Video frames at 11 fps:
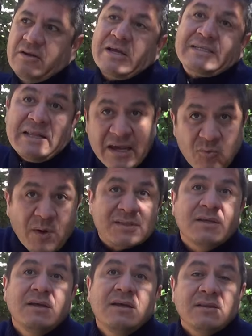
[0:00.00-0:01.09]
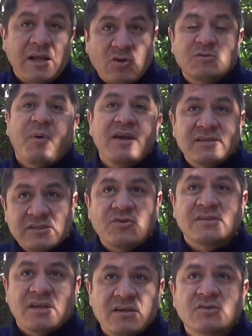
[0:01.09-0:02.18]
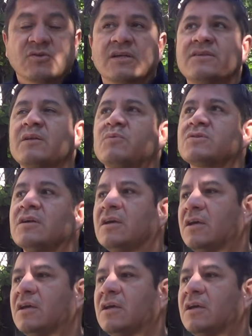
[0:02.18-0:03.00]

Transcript: en las lenguas de los países donde están estos acervos.